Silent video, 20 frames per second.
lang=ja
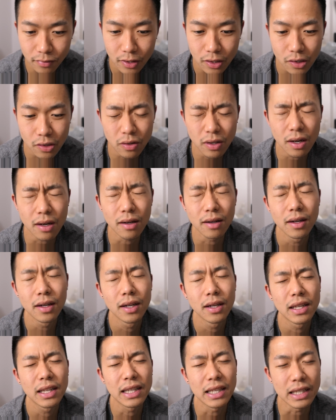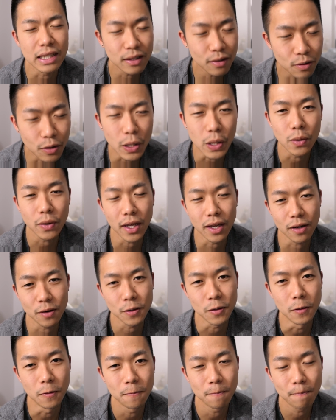人がいるのよ結
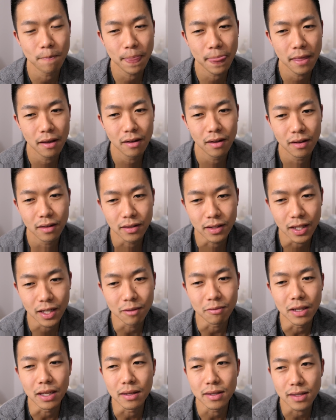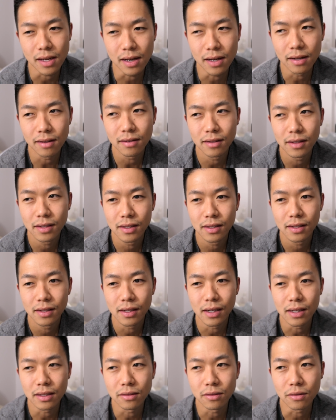構テレビでさ
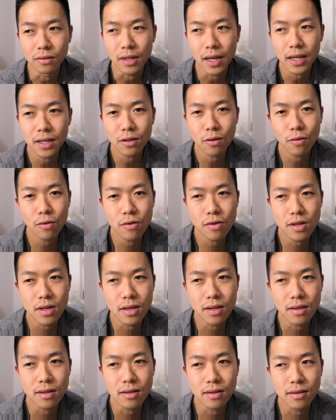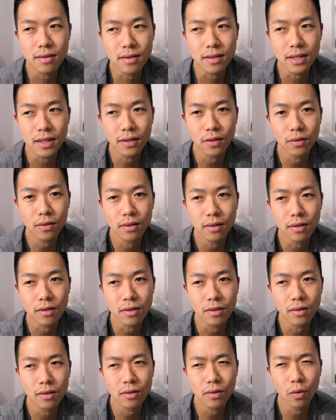あの外国人に
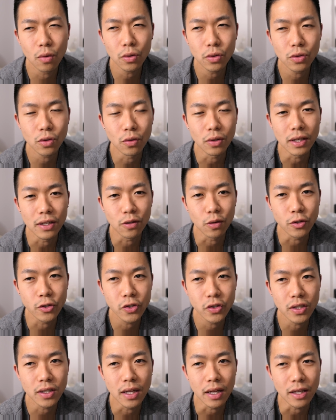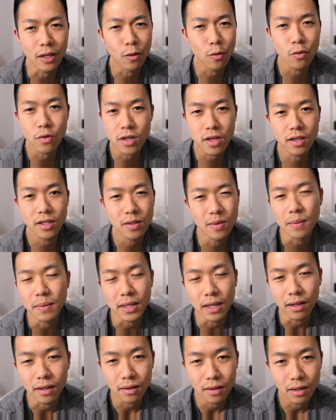夫に嫁いだ日本人妻み
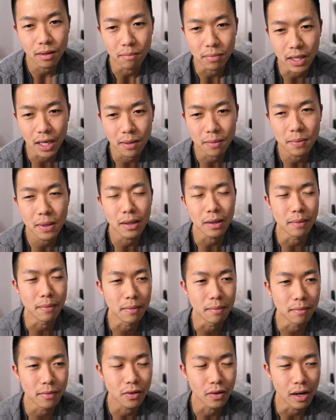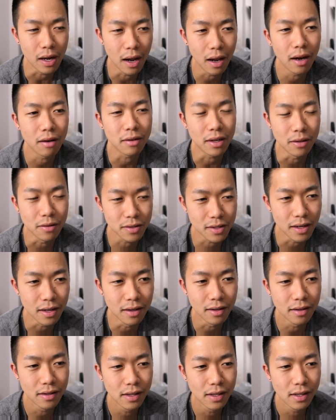たいなテレビ番組とかあるけど
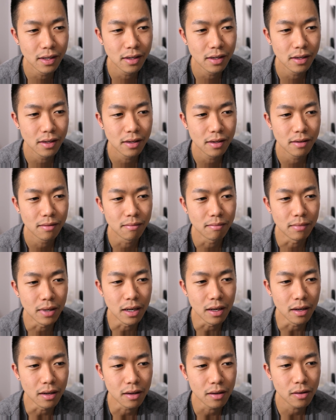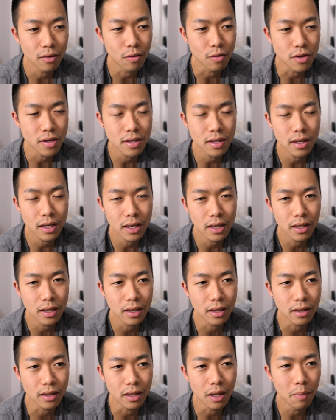さまあ個人的
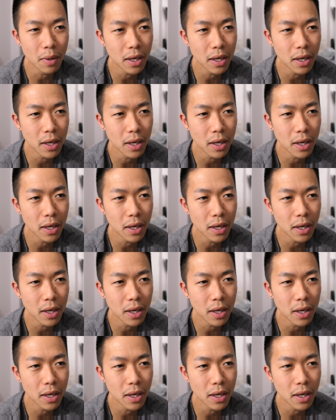に名